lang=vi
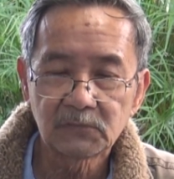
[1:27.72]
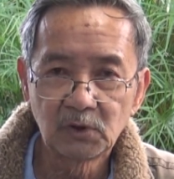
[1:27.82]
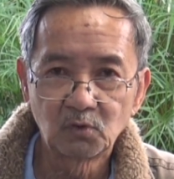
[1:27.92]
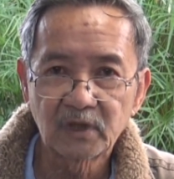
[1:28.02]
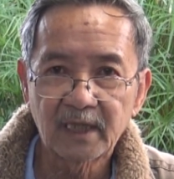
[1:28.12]

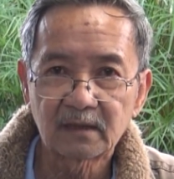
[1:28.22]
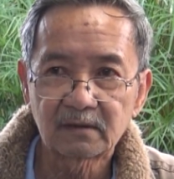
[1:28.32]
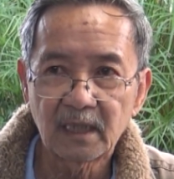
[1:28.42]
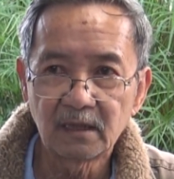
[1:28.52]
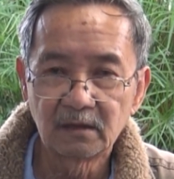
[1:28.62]
dù rằng
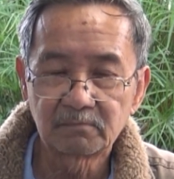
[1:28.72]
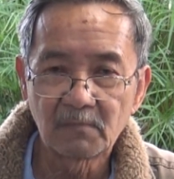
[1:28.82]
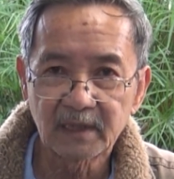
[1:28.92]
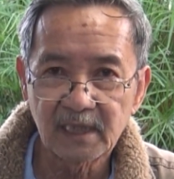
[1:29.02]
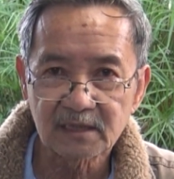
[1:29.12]
đã được
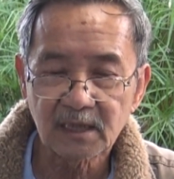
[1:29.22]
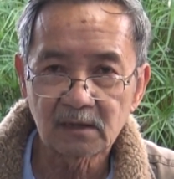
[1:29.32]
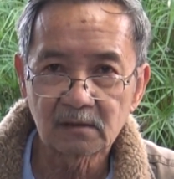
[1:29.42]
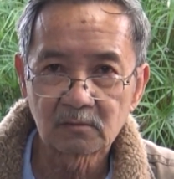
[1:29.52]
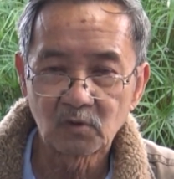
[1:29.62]
bật đèn
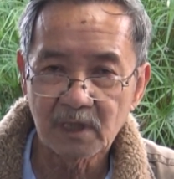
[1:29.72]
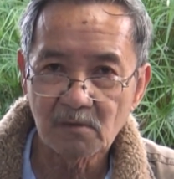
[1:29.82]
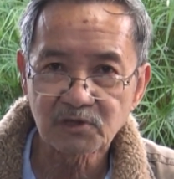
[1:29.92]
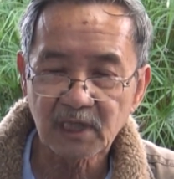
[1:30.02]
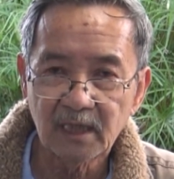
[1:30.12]
xanh của Đảng
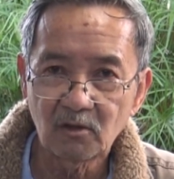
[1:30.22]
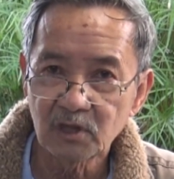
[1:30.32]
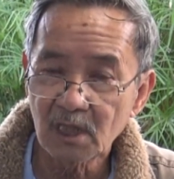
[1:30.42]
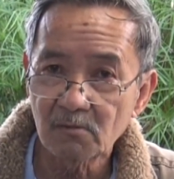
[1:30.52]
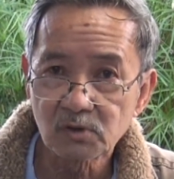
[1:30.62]
Cộng sản họ
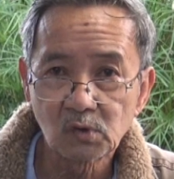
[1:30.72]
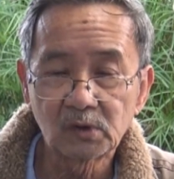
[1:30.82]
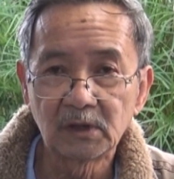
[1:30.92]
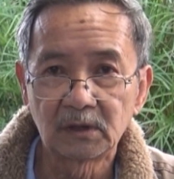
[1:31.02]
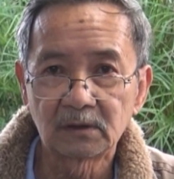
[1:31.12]
vẫn không
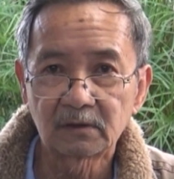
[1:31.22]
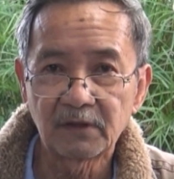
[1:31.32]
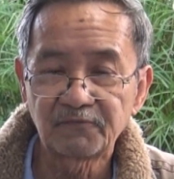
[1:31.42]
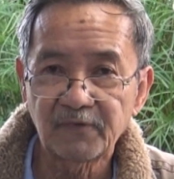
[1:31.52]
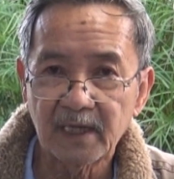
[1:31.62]
xuống đường
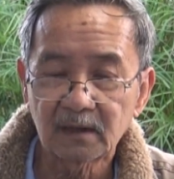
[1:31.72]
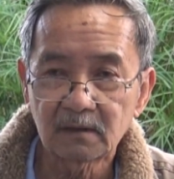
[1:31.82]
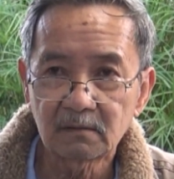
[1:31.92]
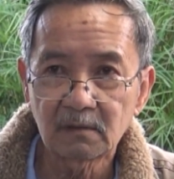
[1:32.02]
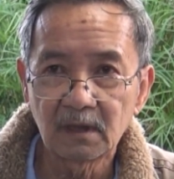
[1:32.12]
để phản
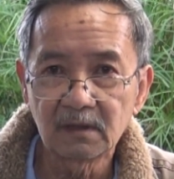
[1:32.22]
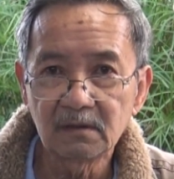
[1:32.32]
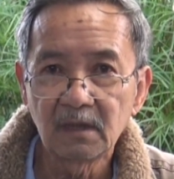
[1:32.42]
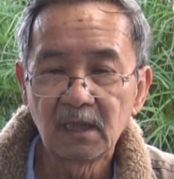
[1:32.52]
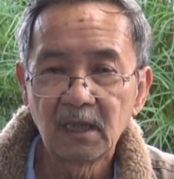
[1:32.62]
ứng
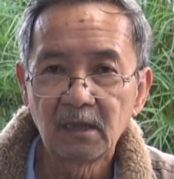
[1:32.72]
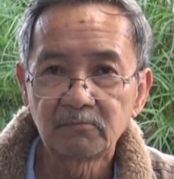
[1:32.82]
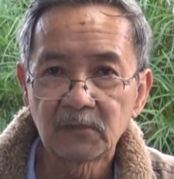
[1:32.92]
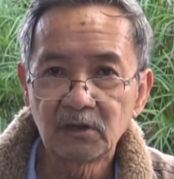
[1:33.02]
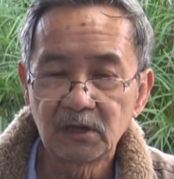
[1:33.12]

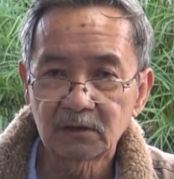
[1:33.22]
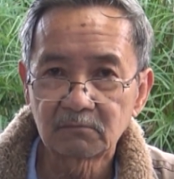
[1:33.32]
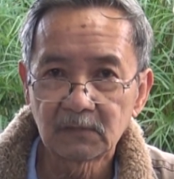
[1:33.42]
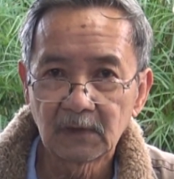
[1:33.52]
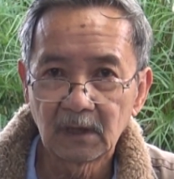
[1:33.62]
với việc
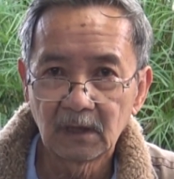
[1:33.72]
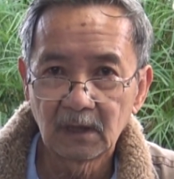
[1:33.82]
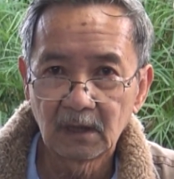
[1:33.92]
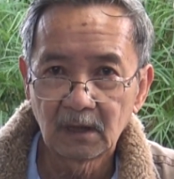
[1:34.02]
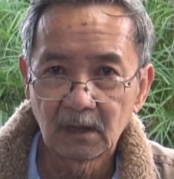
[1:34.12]

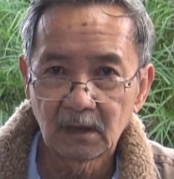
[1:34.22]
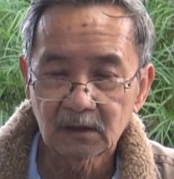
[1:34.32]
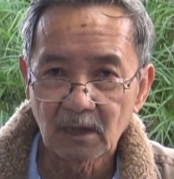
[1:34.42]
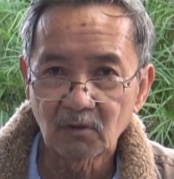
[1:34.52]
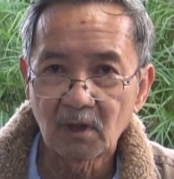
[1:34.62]

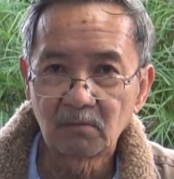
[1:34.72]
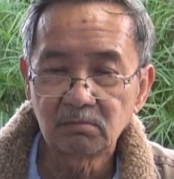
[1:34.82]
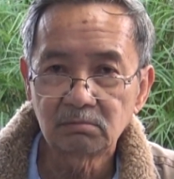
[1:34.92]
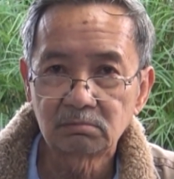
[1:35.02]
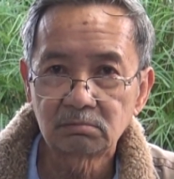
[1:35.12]
Tàu Cộng
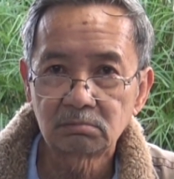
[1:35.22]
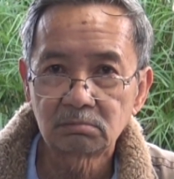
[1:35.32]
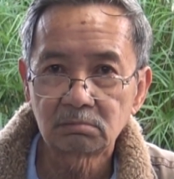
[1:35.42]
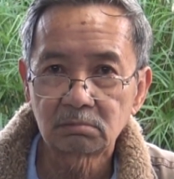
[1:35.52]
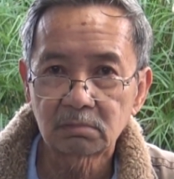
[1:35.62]

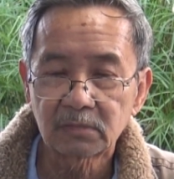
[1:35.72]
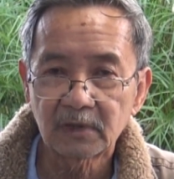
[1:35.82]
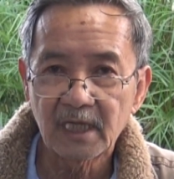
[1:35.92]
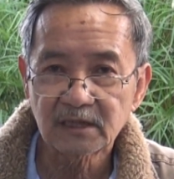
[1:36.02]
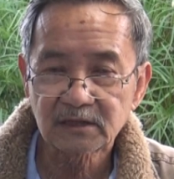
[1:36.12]

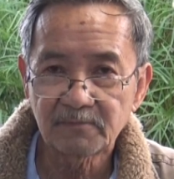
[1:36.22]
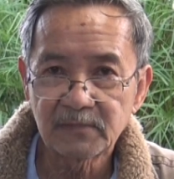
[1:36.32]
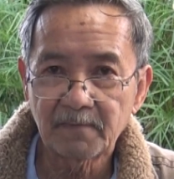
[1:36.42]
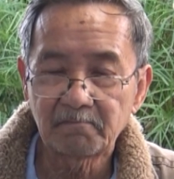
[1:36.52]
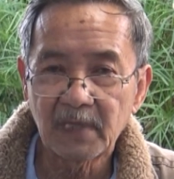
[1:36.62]
đã
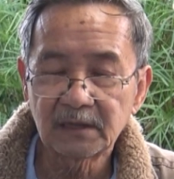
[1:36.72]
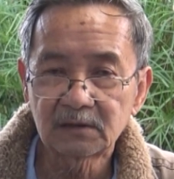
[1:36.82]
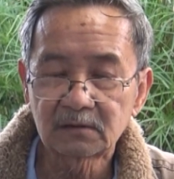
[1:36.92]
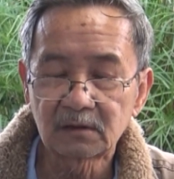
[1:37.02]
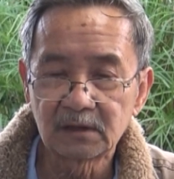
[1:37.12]
xâm nhập bãi
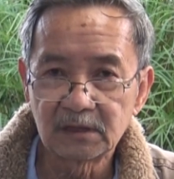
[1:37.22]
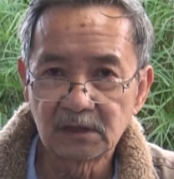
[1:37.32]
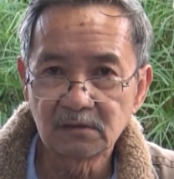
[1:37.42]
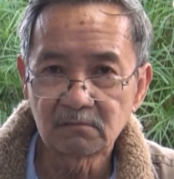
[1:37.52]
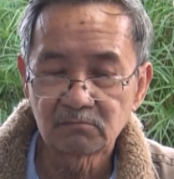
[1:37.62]
tư
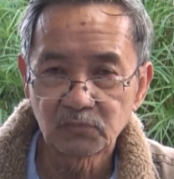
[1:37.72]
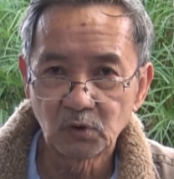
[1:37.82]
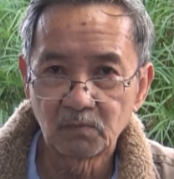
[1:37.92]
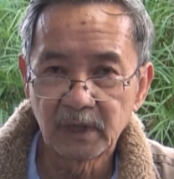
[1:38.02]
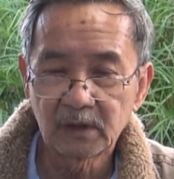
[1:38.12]
chính
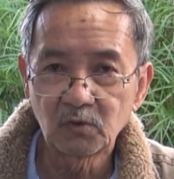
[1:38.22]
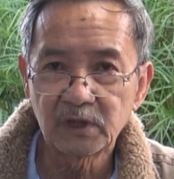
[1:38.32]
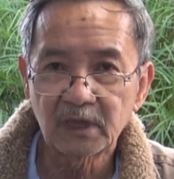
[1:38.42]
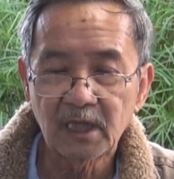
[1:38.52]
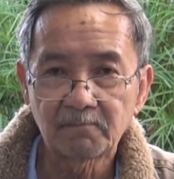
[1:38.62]
vùng biển của
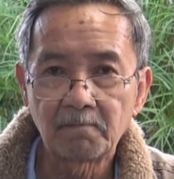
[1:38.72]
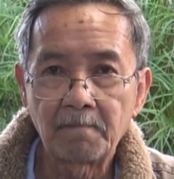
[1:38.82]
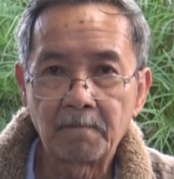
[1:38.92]
Việt Nam.